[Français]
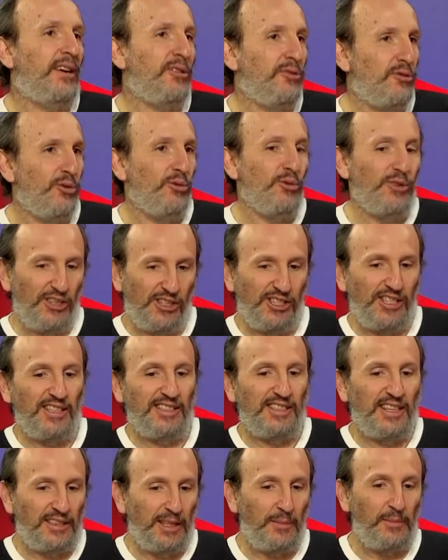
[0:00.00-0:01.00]
kangourou et
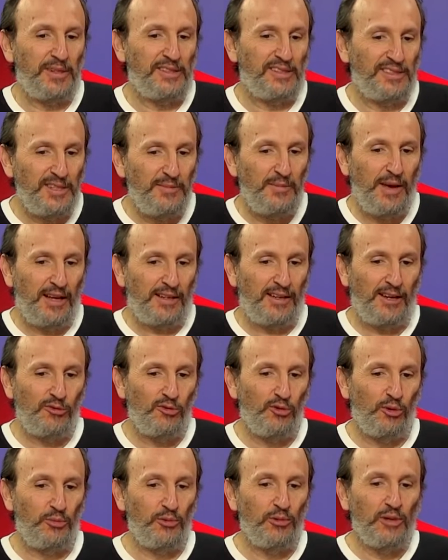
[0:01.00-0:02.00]
ça a tapé Slibar
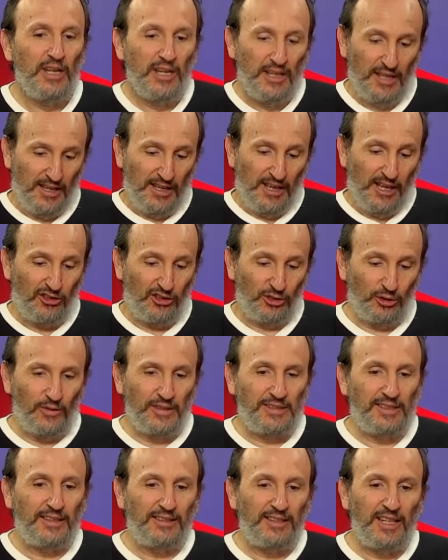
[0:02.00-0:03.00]
kangourpu. J'ai
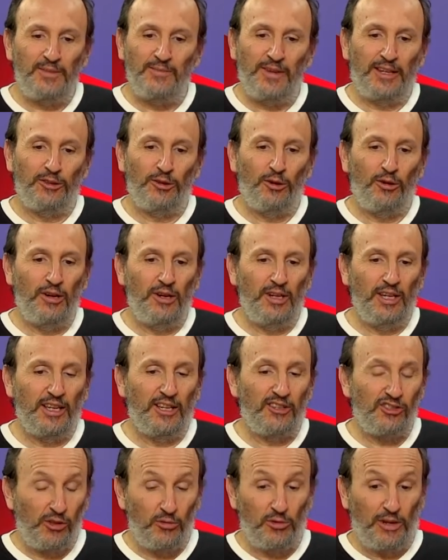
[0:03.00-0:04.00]
trouvé ça tellement drôle
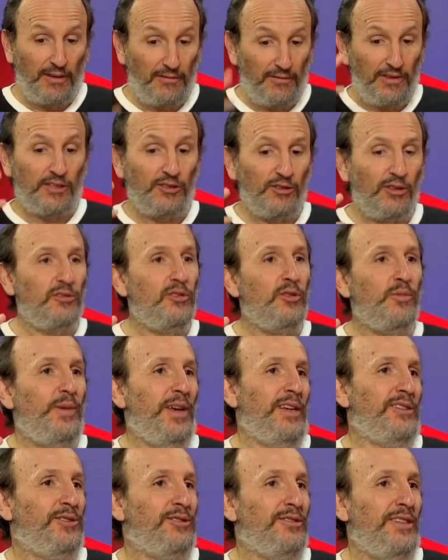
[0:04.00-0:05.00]
et j'ai eu la vision du
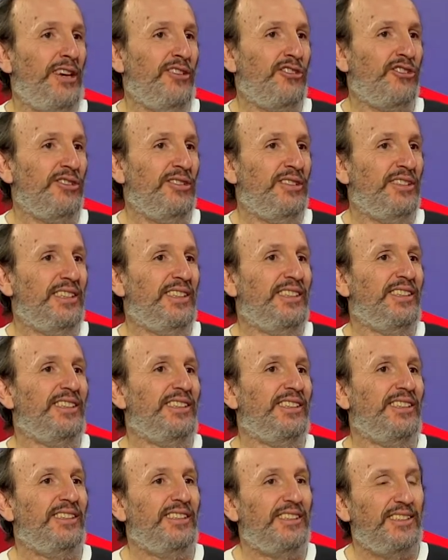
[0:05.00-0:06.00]
personnage.
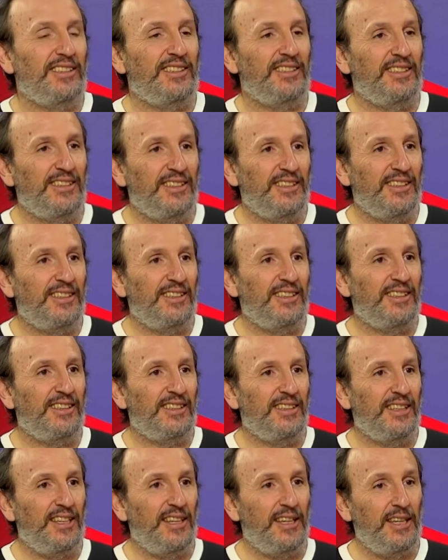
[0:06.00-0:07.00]
Donc le kangourou avec le
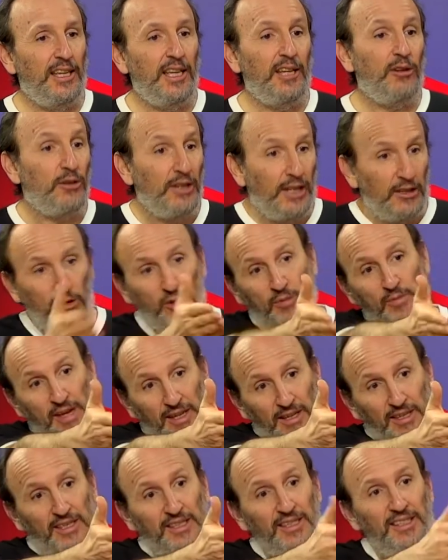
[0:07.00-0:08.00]
slip sur la tête. Et le lendemain,
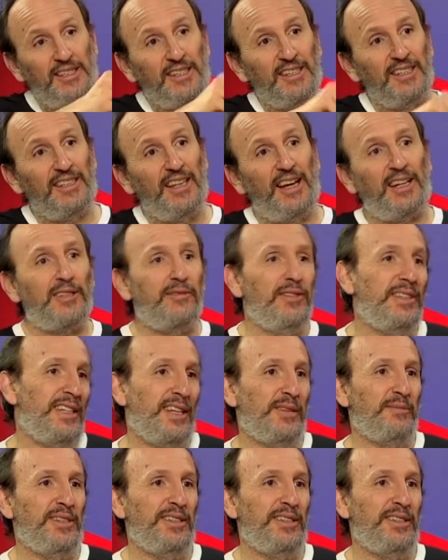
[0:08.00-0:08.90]
il, est arrivait dans la